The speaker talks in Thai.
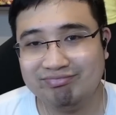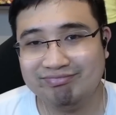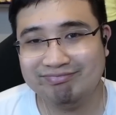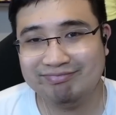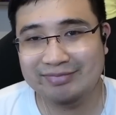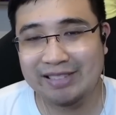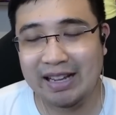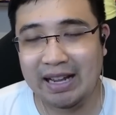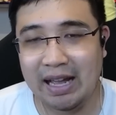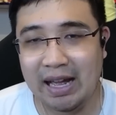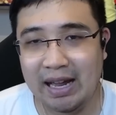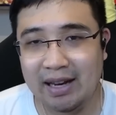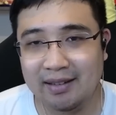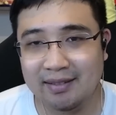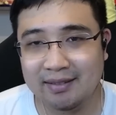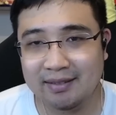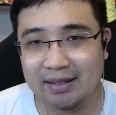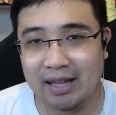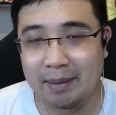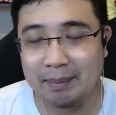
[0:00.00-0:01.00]
ในการ
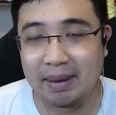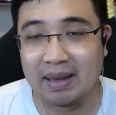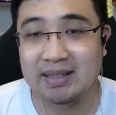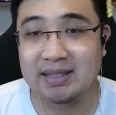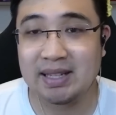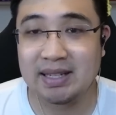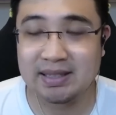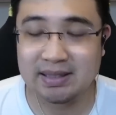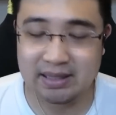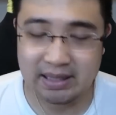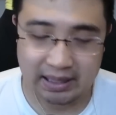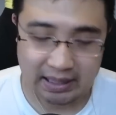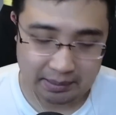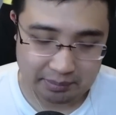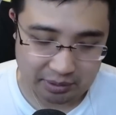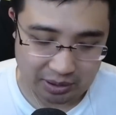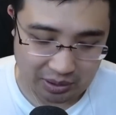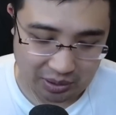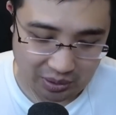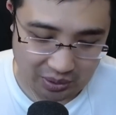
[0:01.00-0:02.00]
ทำแอสซิสต์นะครั
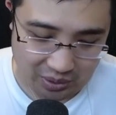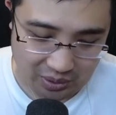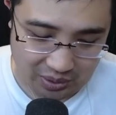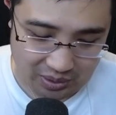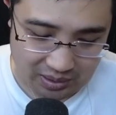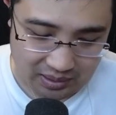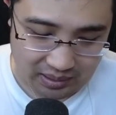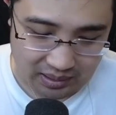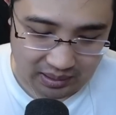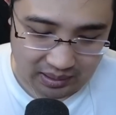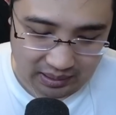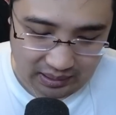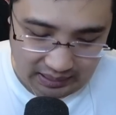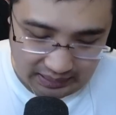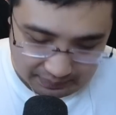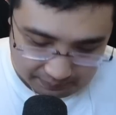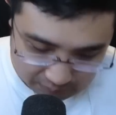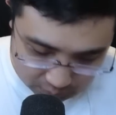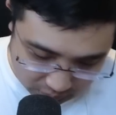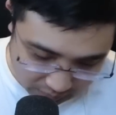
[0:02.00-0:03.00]
บ แล้วก็
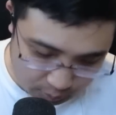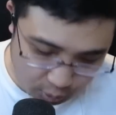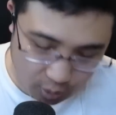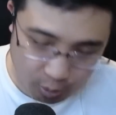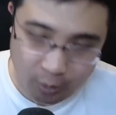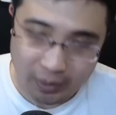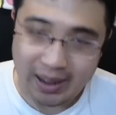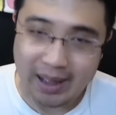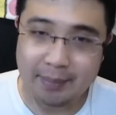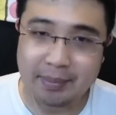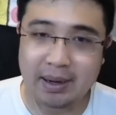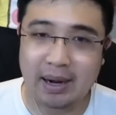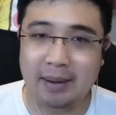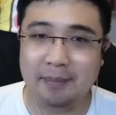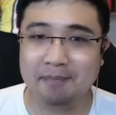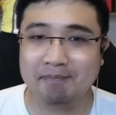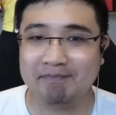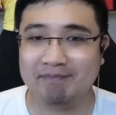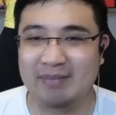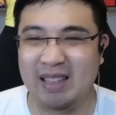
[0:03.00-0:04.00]
มีความวูบวาบครั
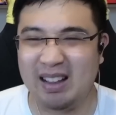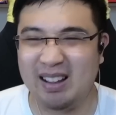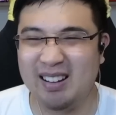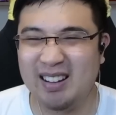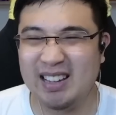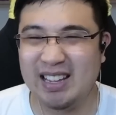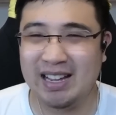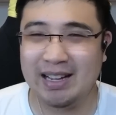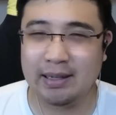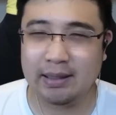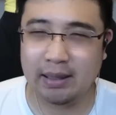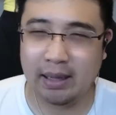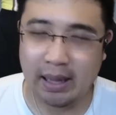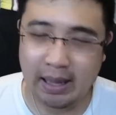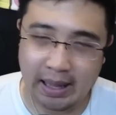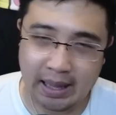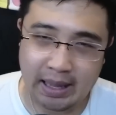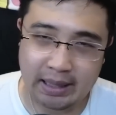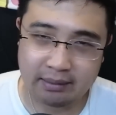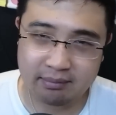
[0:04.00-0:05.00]
บ แต่ก็ยัง
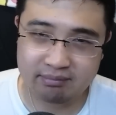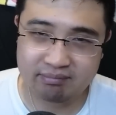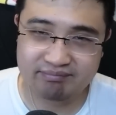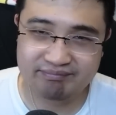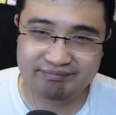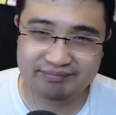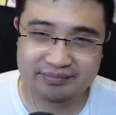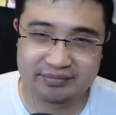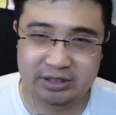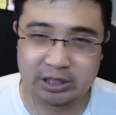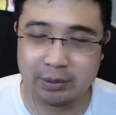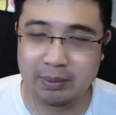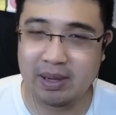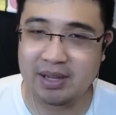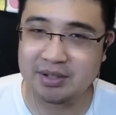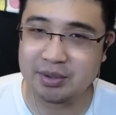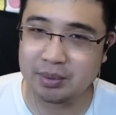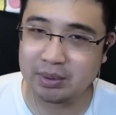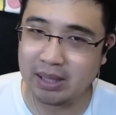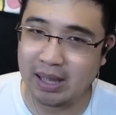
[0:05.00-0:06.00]
ขาดจังหวะ
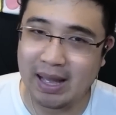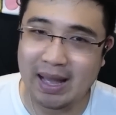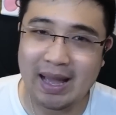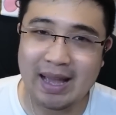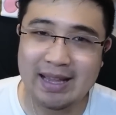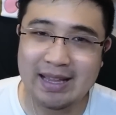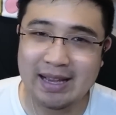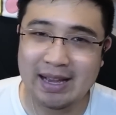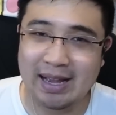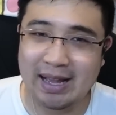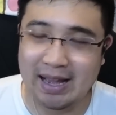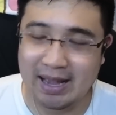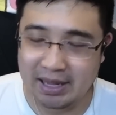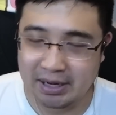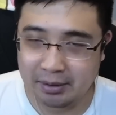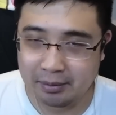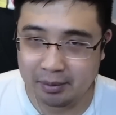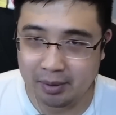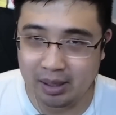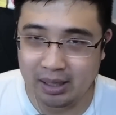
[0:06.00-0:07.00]
สุดท้ายยังขาด
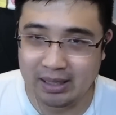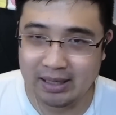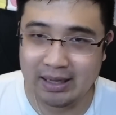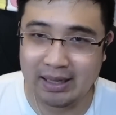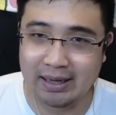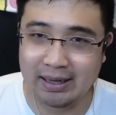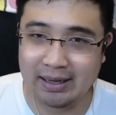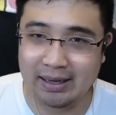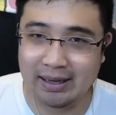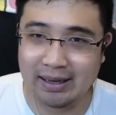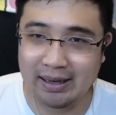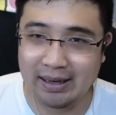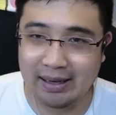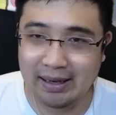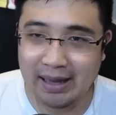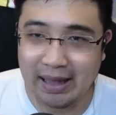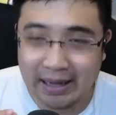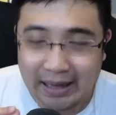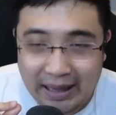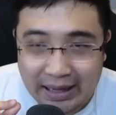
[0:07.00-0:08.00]
รายละเอียด
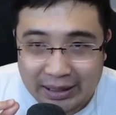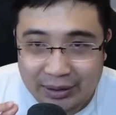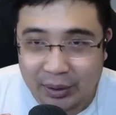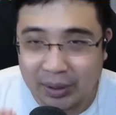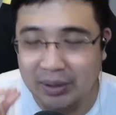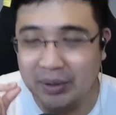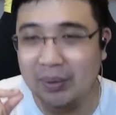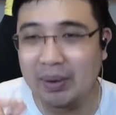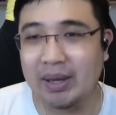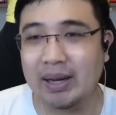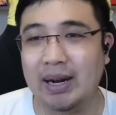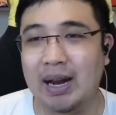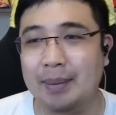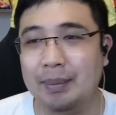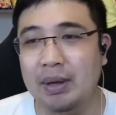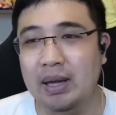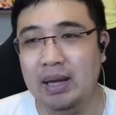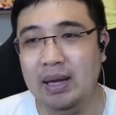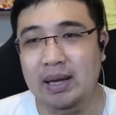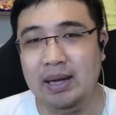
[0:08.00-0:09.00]
เล็กๆน้อย ๆ ครับ
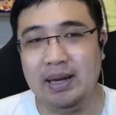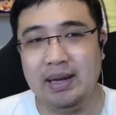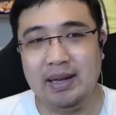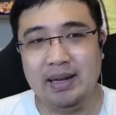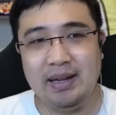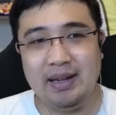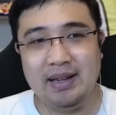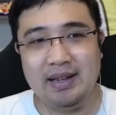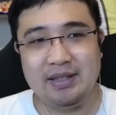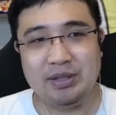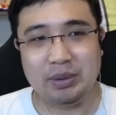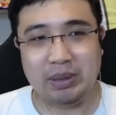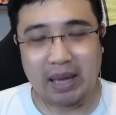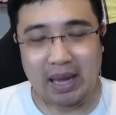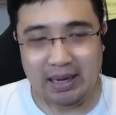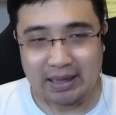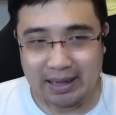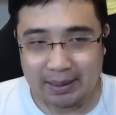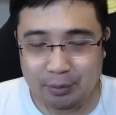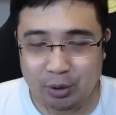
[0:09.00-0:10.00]
สุด
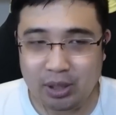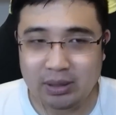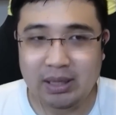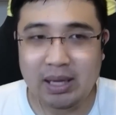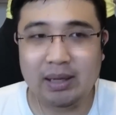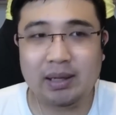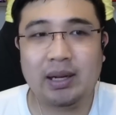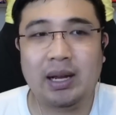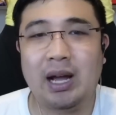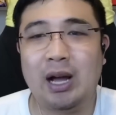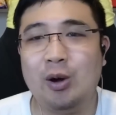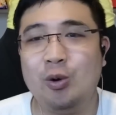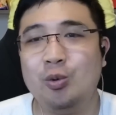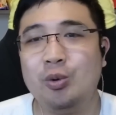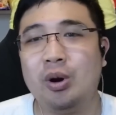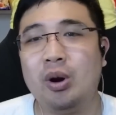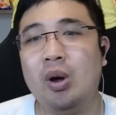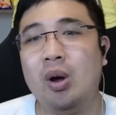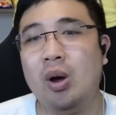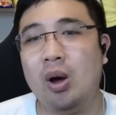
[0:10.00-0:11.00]
ท้ายครับยูไนเต็ดเข้า
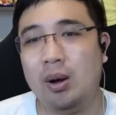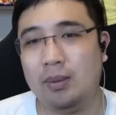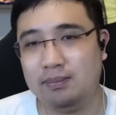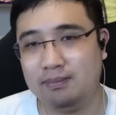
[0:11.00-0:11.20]
รอบ